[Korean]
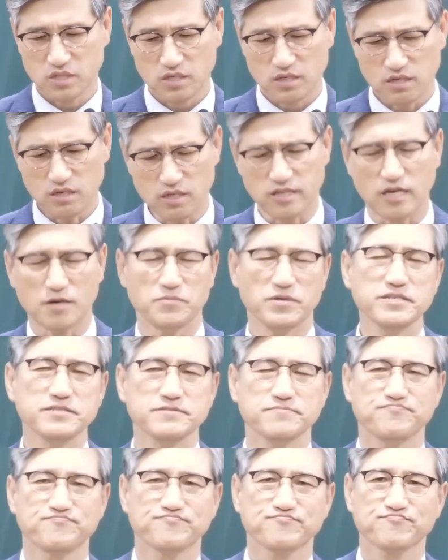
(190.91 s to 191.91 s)

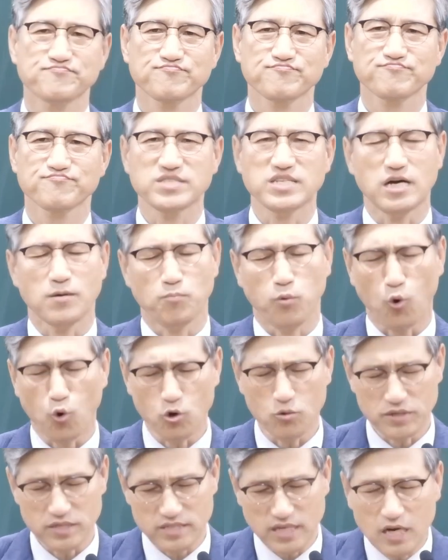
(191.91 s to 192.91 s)
그렇다면 자,
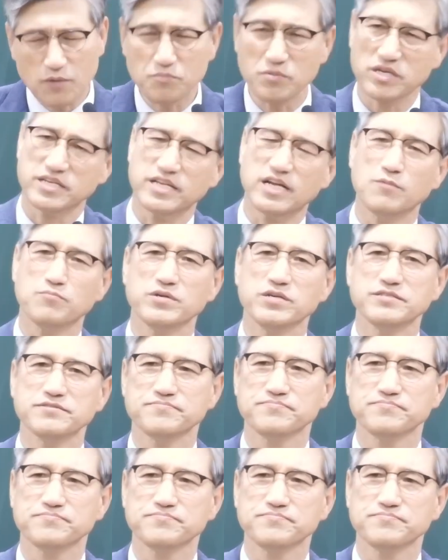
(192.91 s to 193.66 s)
복음이 생명이라면